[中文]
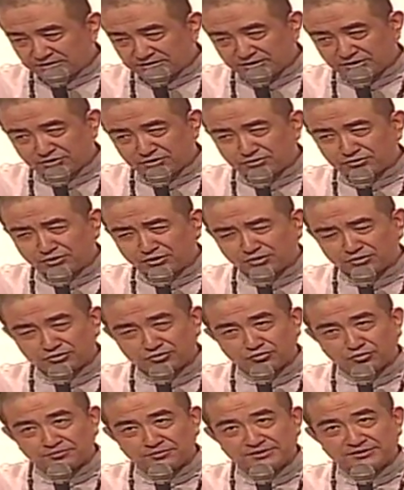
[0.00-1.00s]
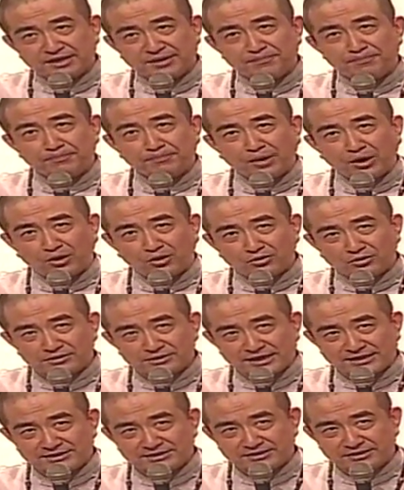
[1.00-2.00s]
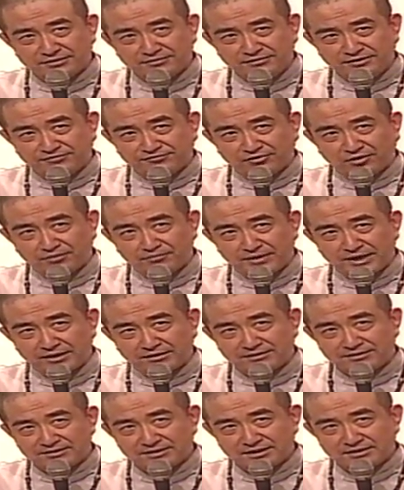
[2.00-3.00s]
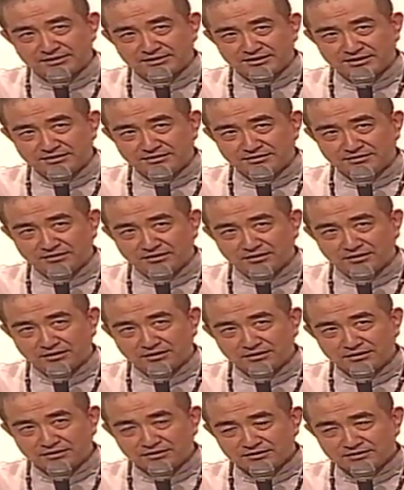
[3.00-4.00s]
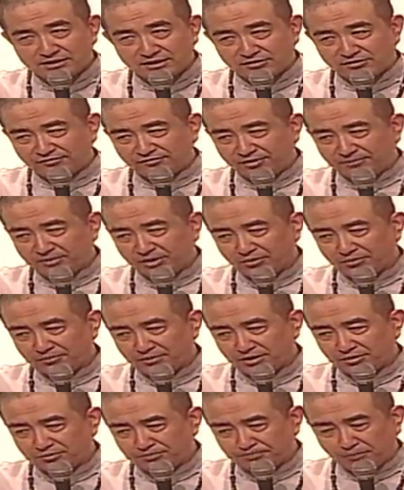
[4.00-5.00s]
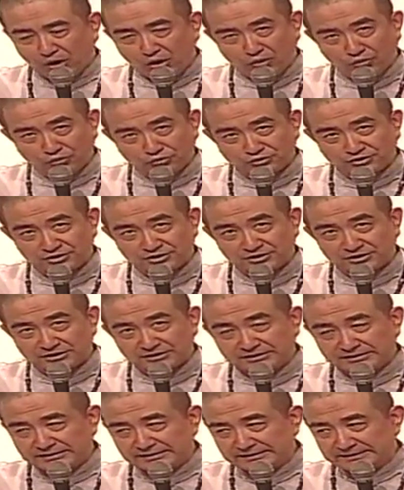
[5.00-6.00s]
这就告诉我们在保在生的方面，在生的。整个方面我们要保护自己。